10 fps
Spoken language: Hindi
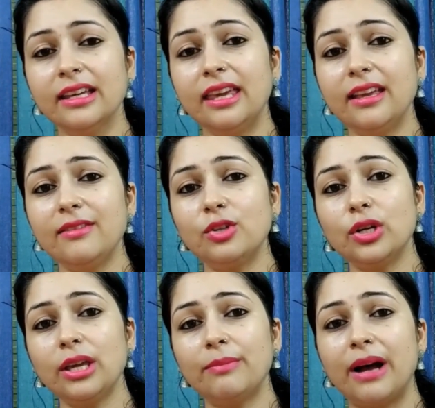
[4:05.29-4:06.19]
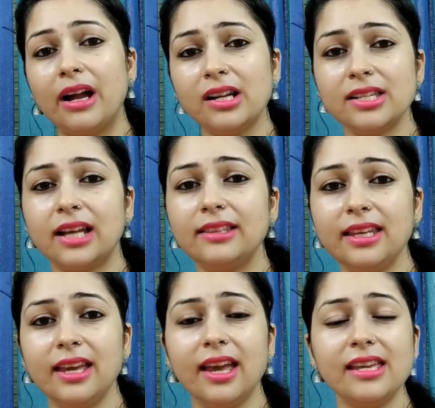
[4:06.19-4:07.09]
कि जो ये बाहर
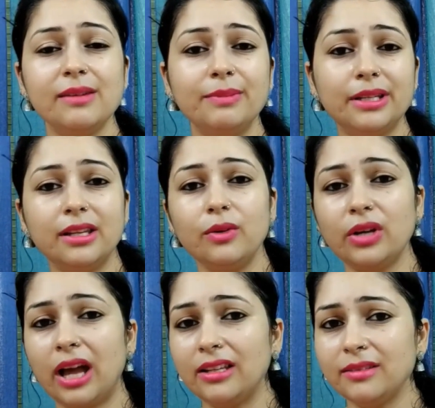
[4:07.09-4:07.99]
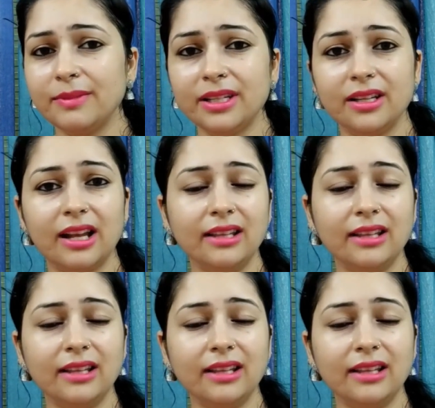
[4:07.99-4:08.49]
जाती है ये बिखरी हुई हालत में घर